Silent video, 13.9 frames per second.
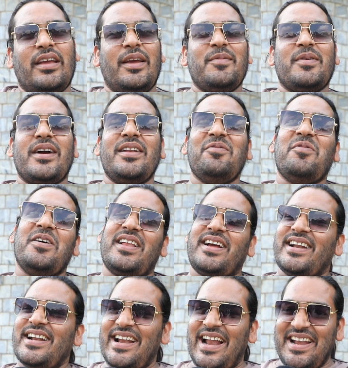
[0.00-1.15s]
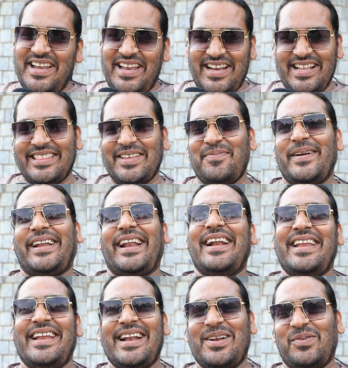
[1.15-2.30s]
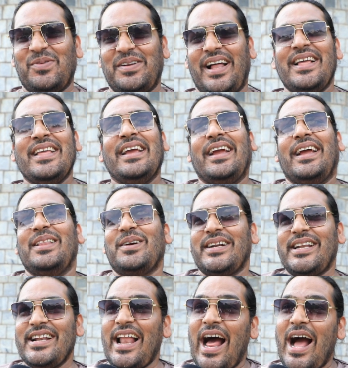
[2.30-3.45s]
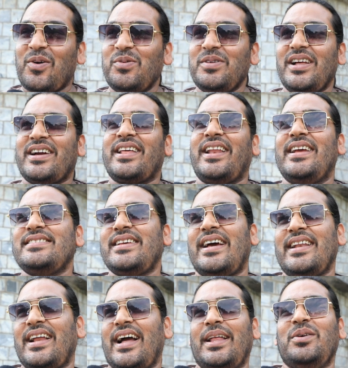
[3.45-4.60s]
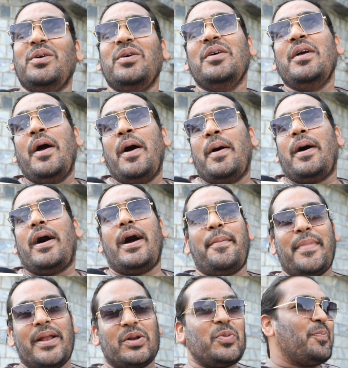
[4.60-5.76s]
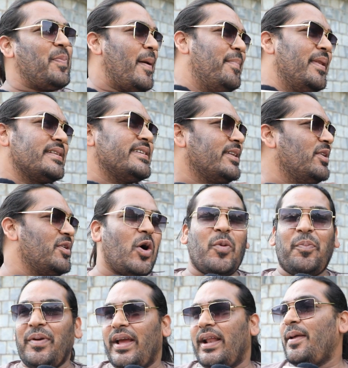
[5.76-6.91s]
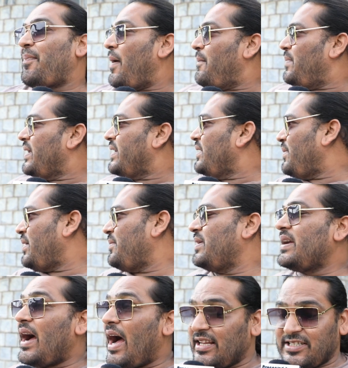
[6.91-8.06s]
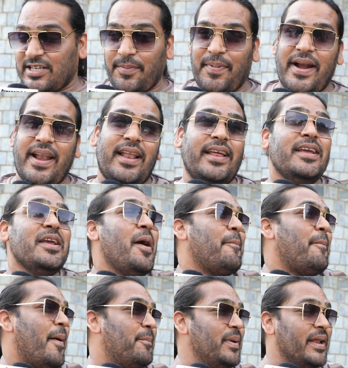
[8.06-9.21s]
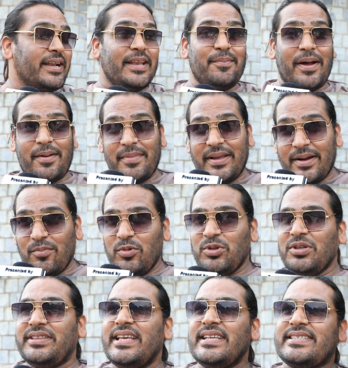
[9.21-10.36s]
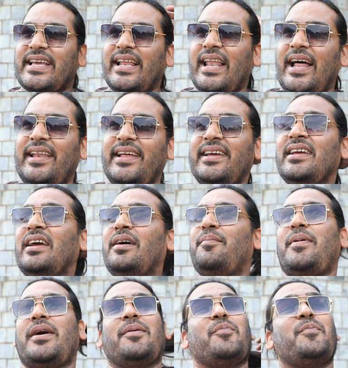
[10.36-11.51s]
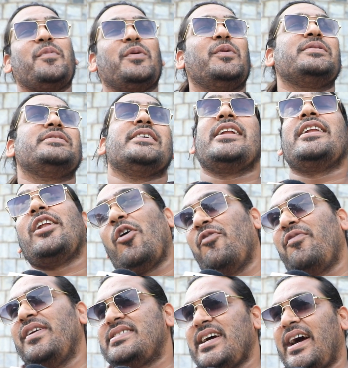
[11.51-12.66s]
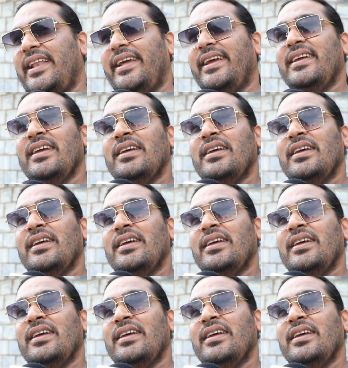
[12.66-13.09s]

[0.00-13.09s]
ఏమో కానీ వాళ్ళకన్నా నేను వెళ్తే బెటర్ అని నేను అనుకుంటున్నా ఎందుకంటే నాకుండా క్రేజీ అని కాదు మనకు పబ్లిక్ సీట్లో నవ్వుపియాలి పబ్లిక్ని మనం ఇంకా ఆచారపడాలి పబ్లిక్ని మనం ఇంకా ముందు తీసుకెళ్ళాలి మనం జనాలు నవ్వించాలి